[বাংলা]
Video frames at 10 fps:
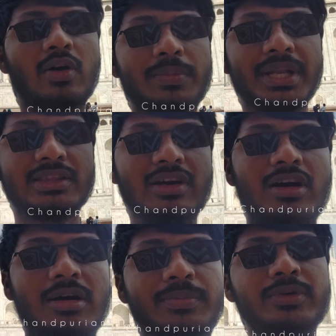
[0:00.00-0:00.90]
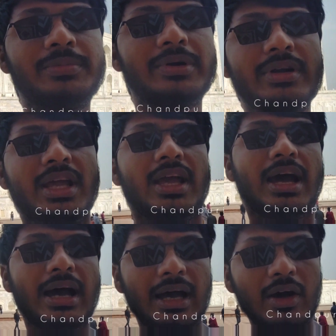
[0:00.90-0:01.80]
অভিনেতা অপূর্বর
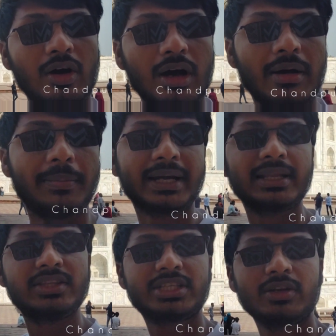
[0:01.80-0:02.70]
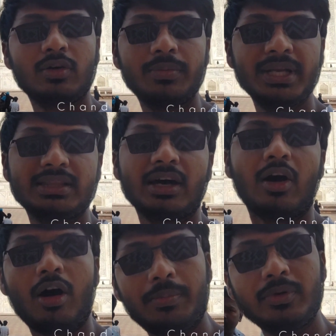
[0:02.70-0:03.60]
বাংলাদেশের অভিনেতা
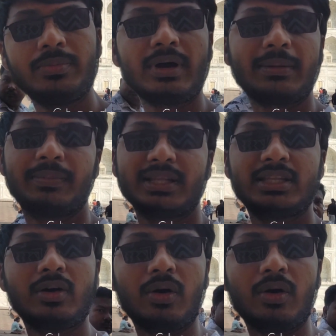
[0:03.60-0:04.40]
অপূর্ব আপনাদের